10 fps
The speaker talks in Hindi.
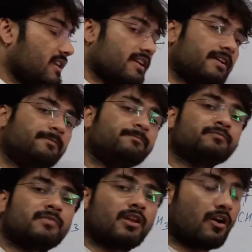रखिएगा
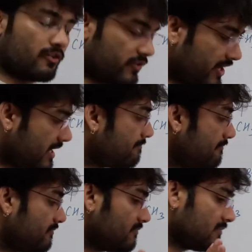और थ्री
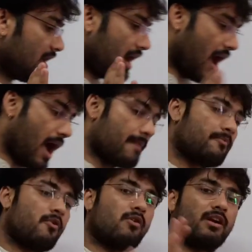
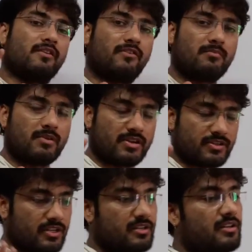आपको
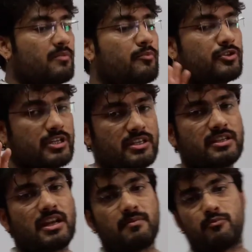कंफर्मेशन प्रोजेक्शन
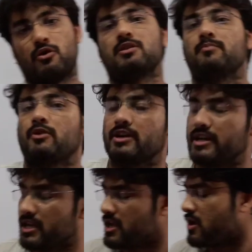जानना बहुत इंपॉर्टेंट है